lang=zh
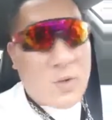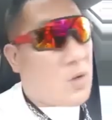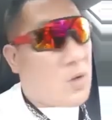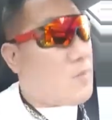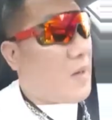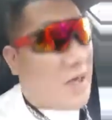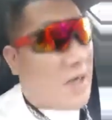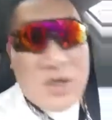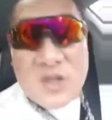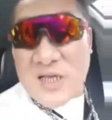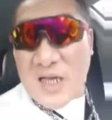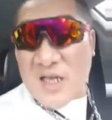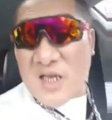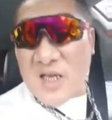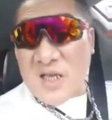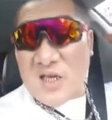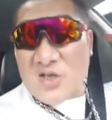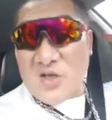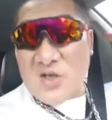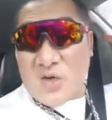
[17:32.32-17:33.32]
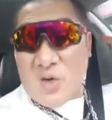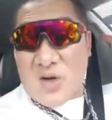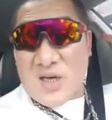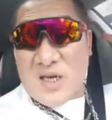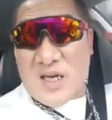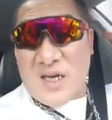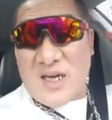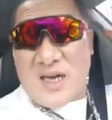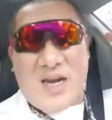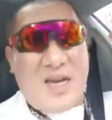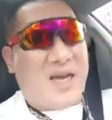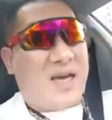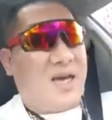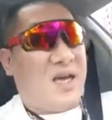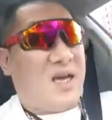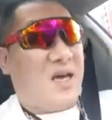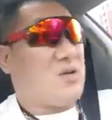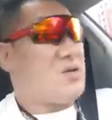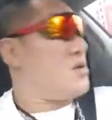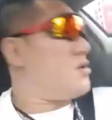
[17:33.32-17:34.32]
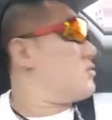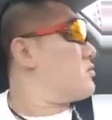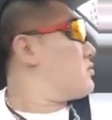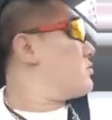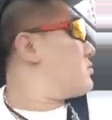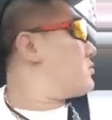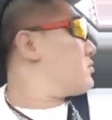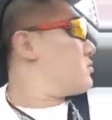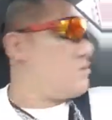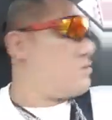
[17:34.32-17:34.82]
我马玉山那间做大间个嘞，要修。